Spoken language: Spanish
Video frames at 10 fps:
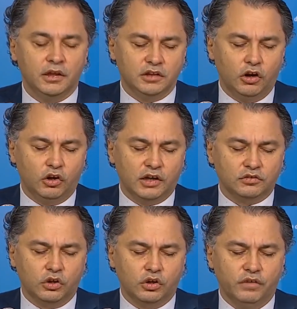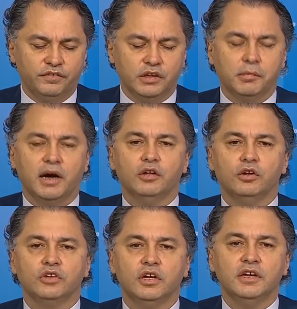de los casos
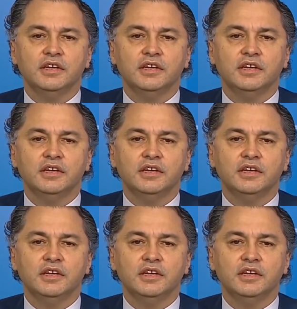confirmados.